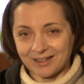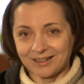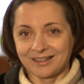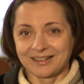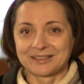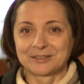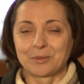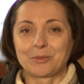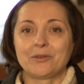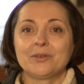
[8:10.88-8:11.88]

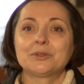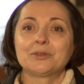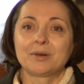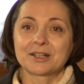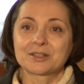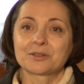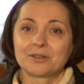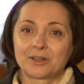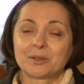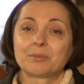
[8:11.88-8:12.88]
э,
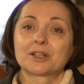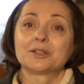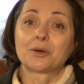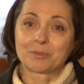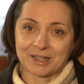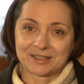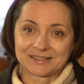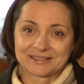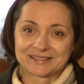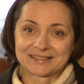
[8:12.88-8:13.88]
bardzo ona była dobra
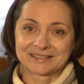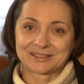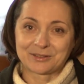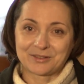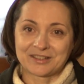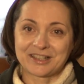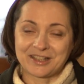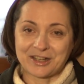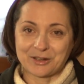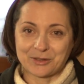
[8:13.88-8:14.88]
to jest
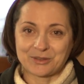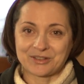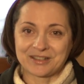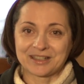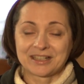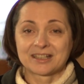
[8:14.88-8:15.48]
jej jakości.